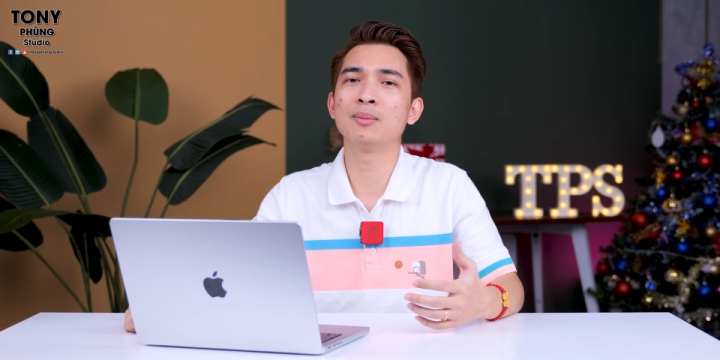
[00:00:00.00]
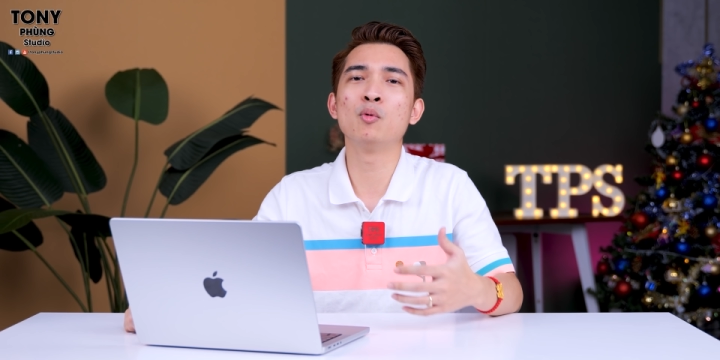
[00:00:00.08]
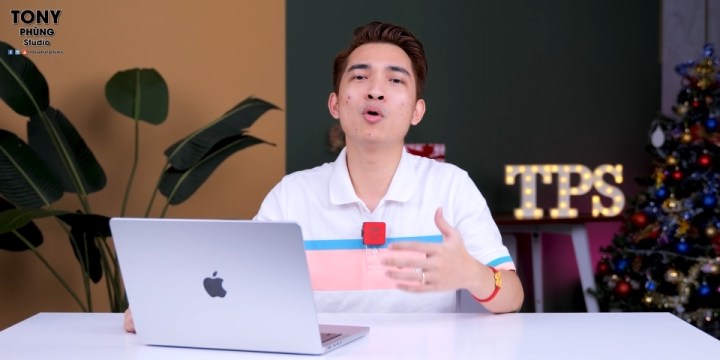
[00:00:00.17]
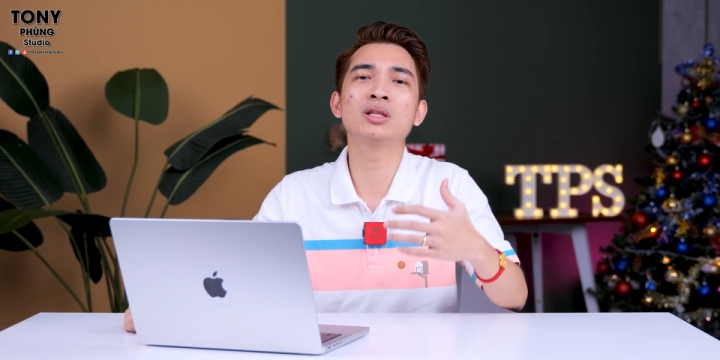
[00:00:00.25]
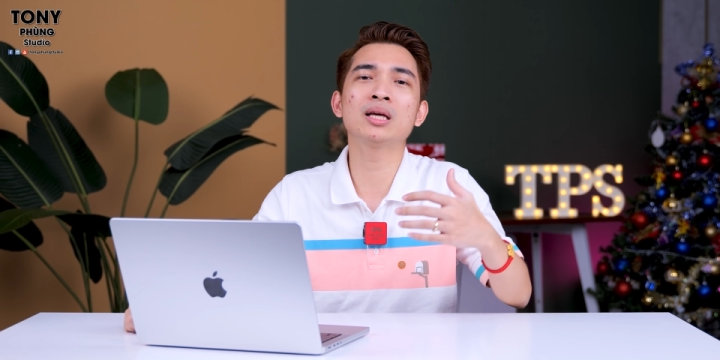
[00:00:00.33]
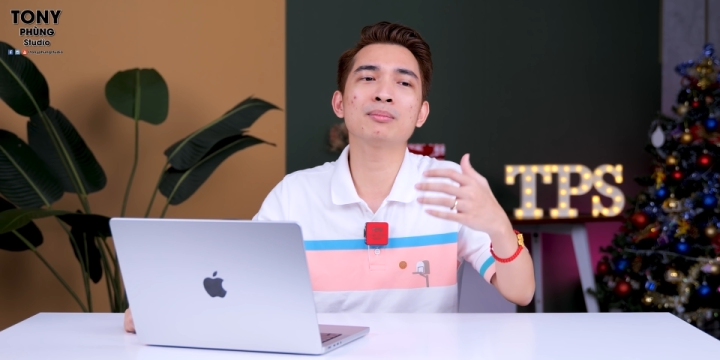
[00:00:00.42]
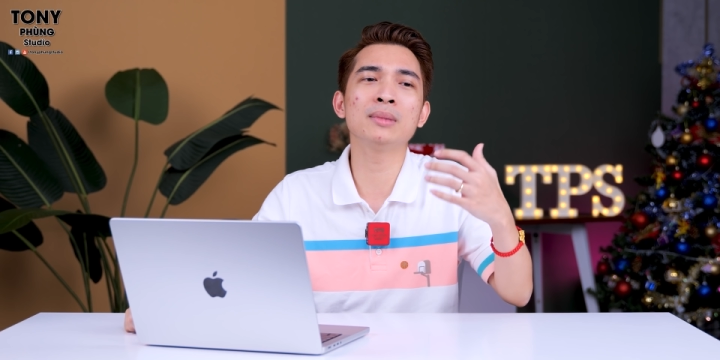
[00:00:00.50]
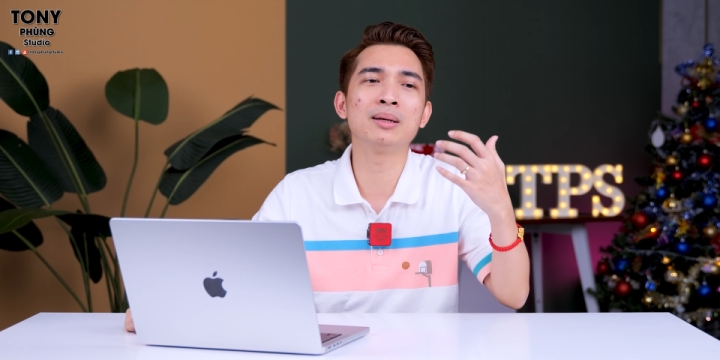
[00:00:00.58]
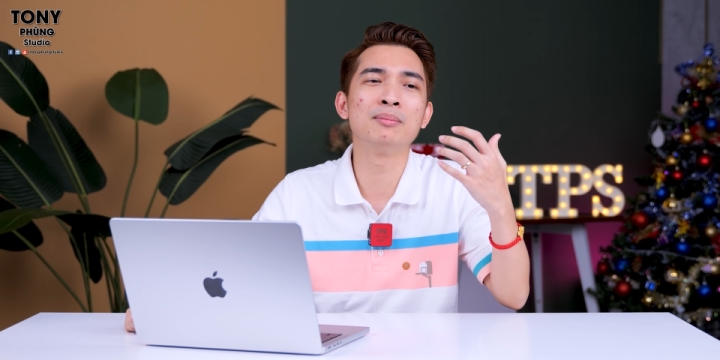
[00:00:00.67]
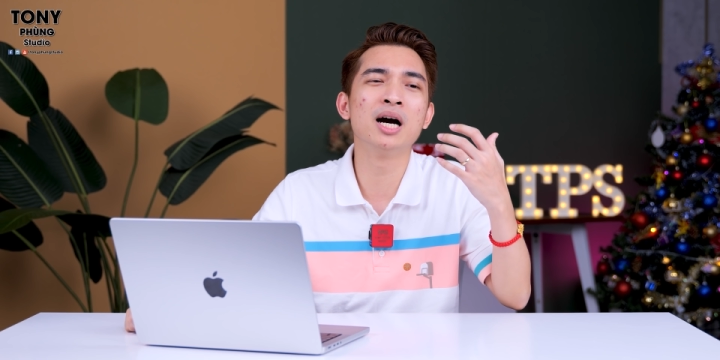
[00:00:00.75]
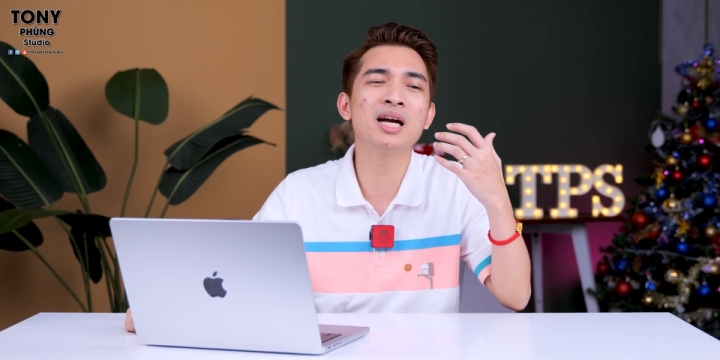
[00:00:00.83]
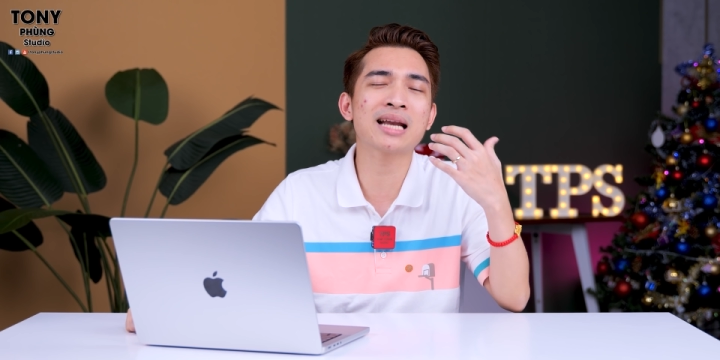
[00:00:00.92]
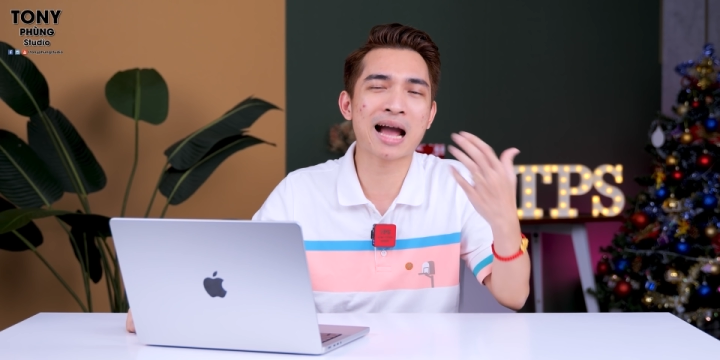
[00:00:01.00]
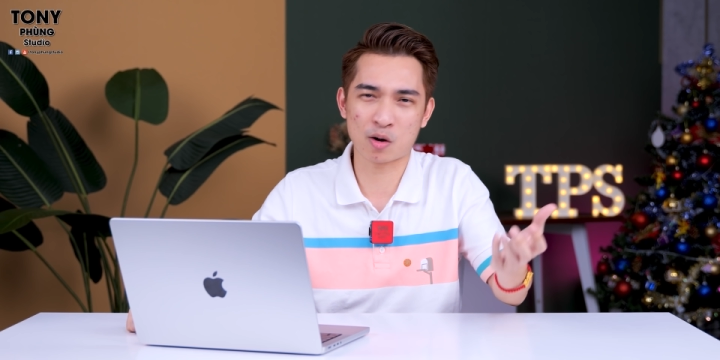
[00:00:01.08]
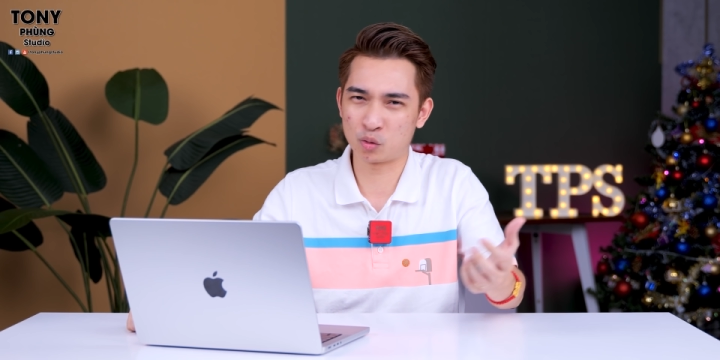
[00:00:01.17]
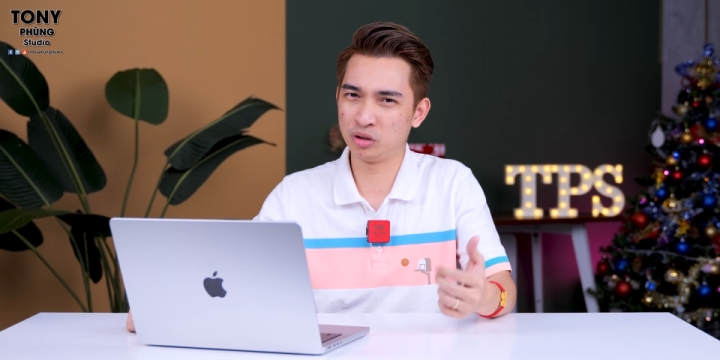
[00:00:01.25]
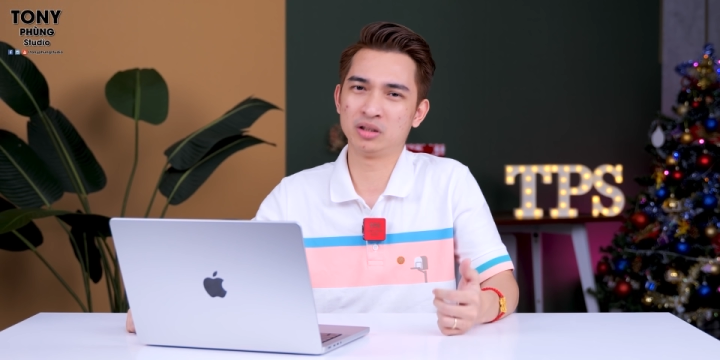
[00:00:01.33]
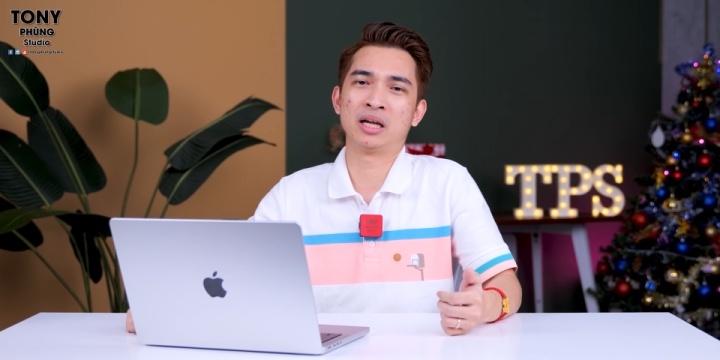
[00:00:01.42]
mua thiết bị mới nào
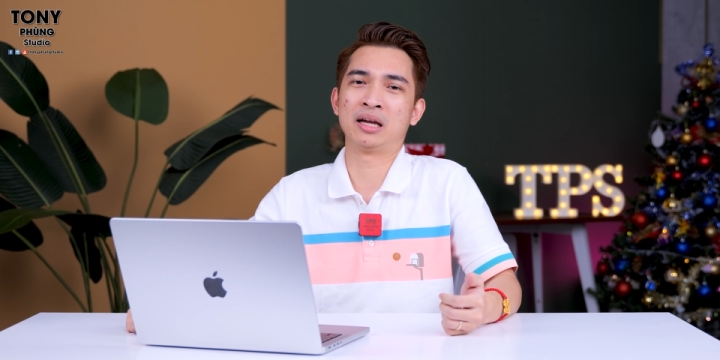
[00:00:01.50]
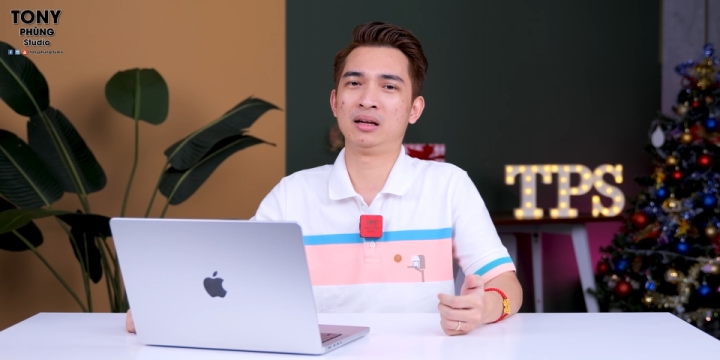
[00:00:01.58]
cũng như thế